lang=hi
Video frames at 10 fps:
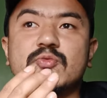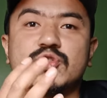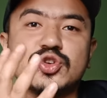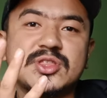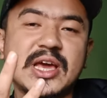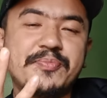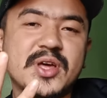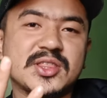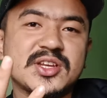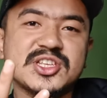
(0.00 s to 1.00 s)
वो जो
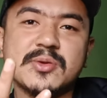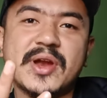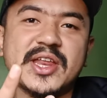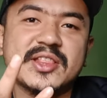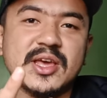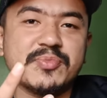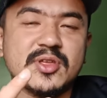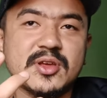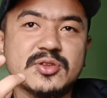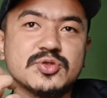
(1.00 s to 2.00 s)
डेप्थ आता ना सिनेमैटिक
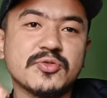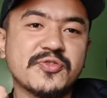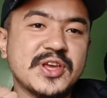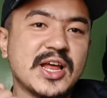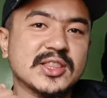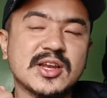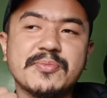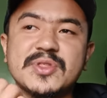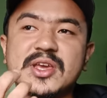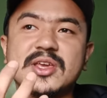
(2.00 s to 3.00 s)
डेप्थ जो फील आता ना
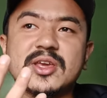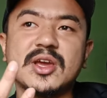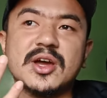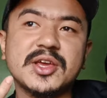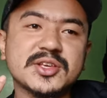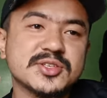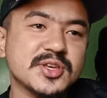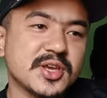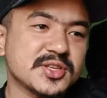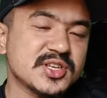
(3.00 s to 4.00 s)
आप देख के कि हाँ एक
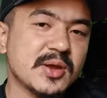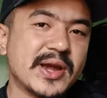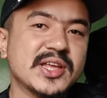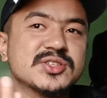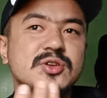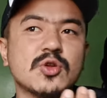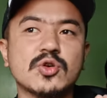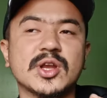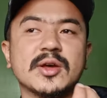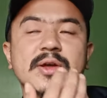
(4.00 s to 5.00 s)
एक सिनेमैटिक सा
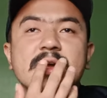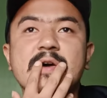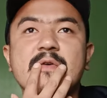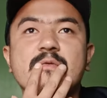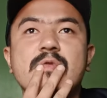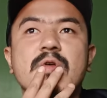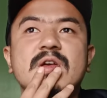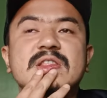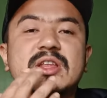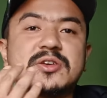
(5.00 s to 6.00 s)
लुक है ना वो
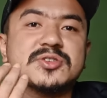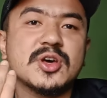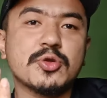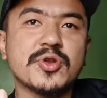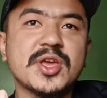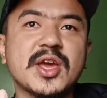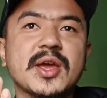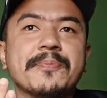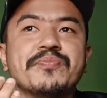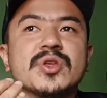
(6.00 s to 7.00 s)
कितना ज़रूरी
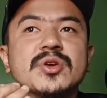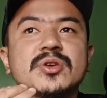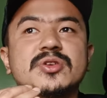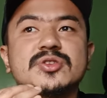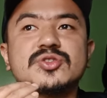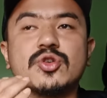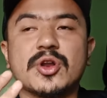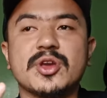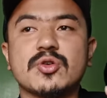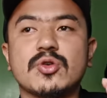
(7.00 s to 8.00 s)
है
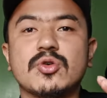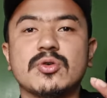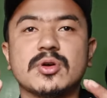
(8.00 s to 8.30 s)
स्टोरी को